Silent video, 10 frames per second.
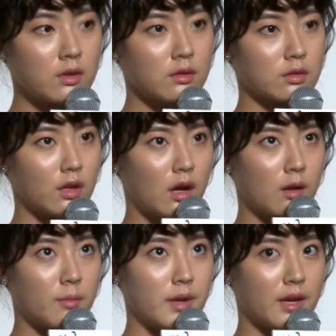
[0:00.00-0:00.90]
그
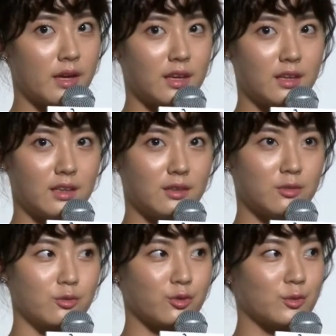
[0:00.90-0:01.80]

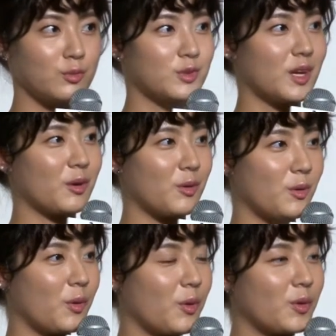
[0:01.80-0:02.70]
다음에 두
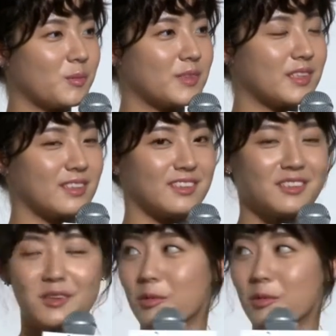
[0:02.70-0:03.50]
분하고 호흡은